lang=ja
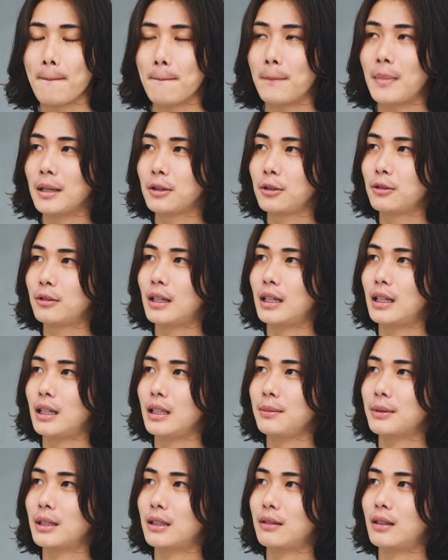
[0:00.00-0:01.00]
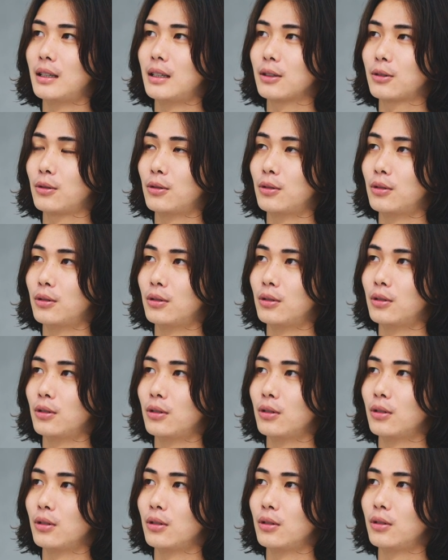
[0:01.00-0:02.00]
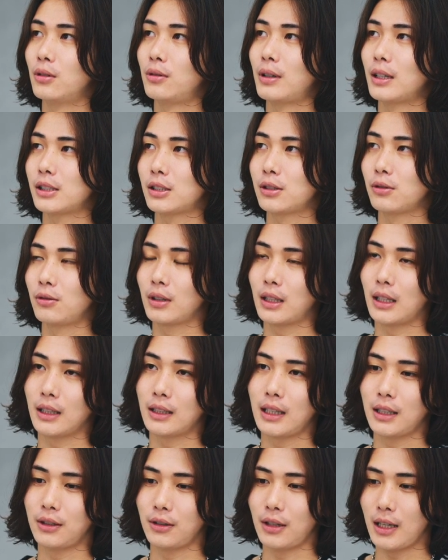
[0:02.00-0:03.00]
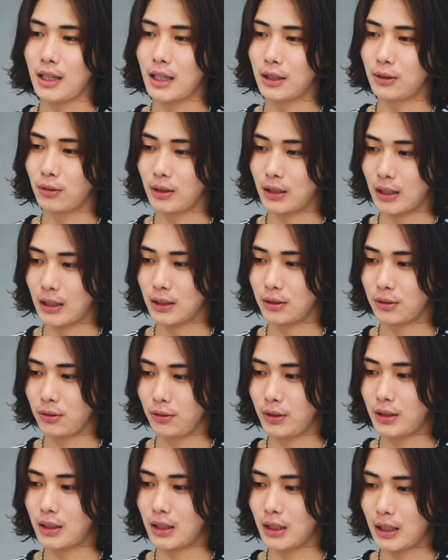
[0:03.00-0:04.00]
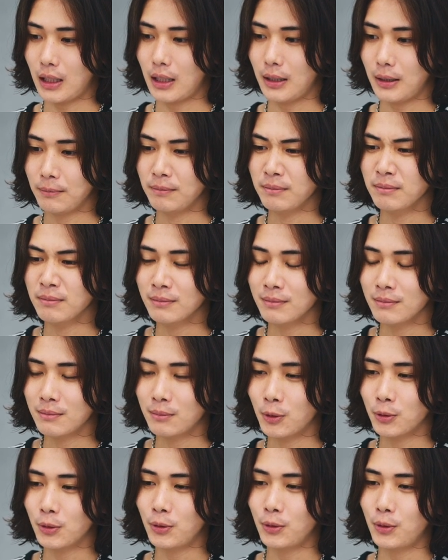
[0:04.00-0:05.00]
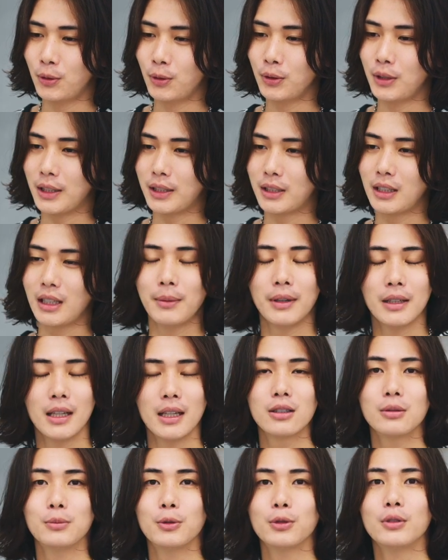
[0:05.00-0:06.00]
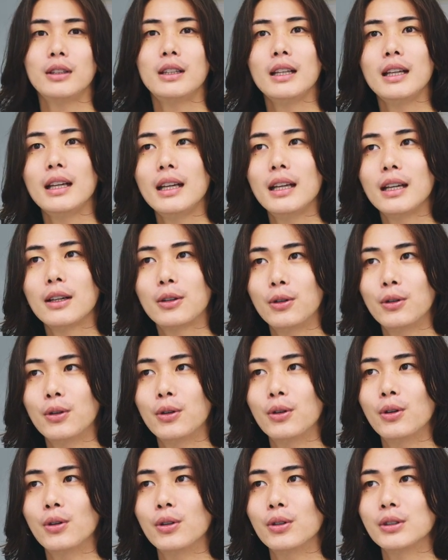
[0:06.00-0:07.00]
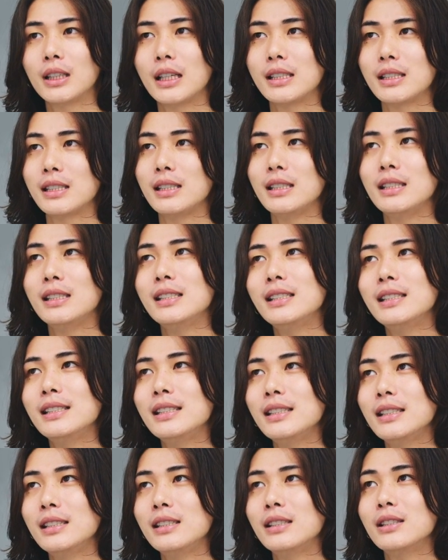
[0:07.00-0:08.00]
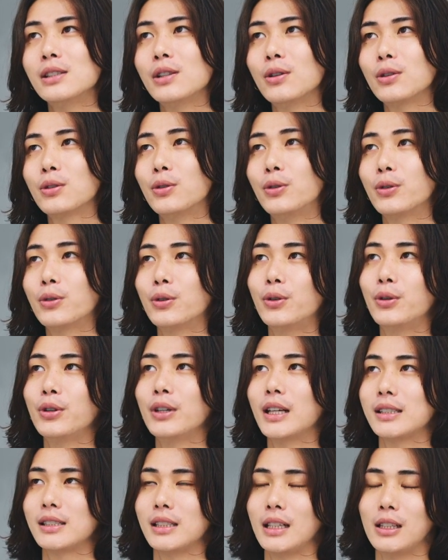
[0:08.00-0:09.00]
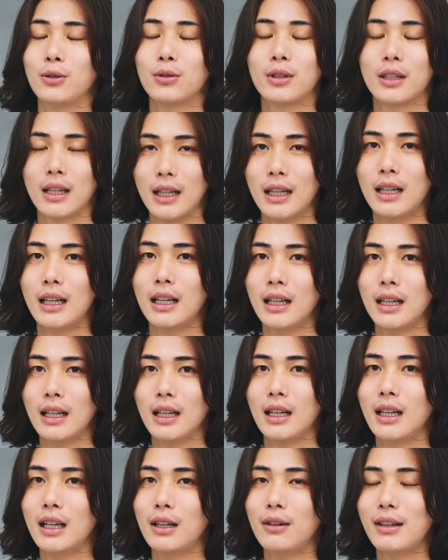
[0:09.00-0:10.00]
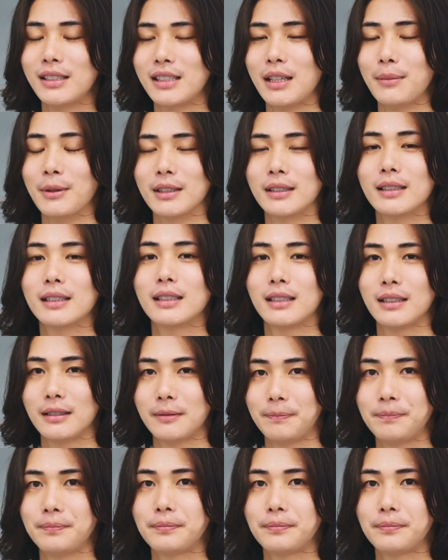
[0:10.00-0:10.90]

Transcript: まあ、あとは今はこうファッションかける部屋とかそういったものをできればなと思ってこう写真の投稿を増やしたりとかはしてます。